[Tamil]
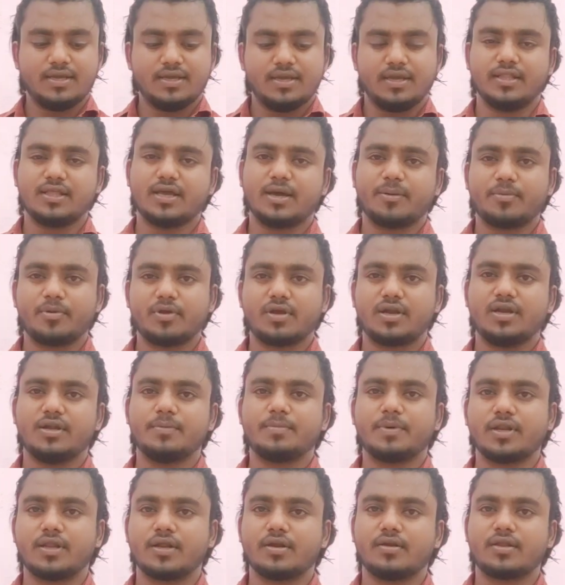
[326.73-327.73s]
இதுக்கப்புறம்
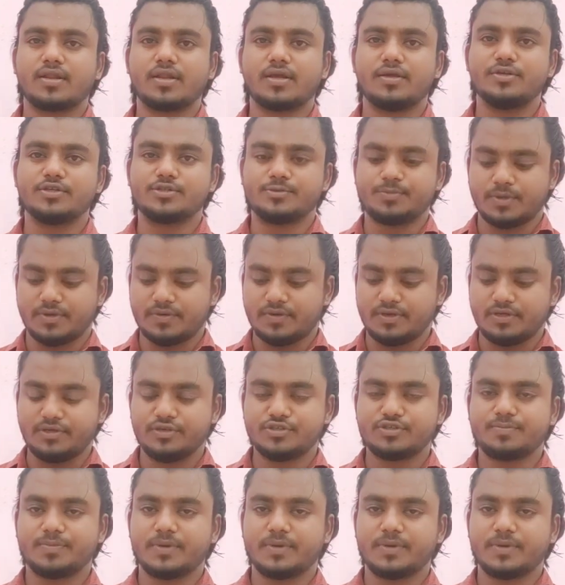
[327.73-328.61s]
கண்டிப்பாக ரெகுலராக யூஸ் பண்ணுவேன் யூஸ்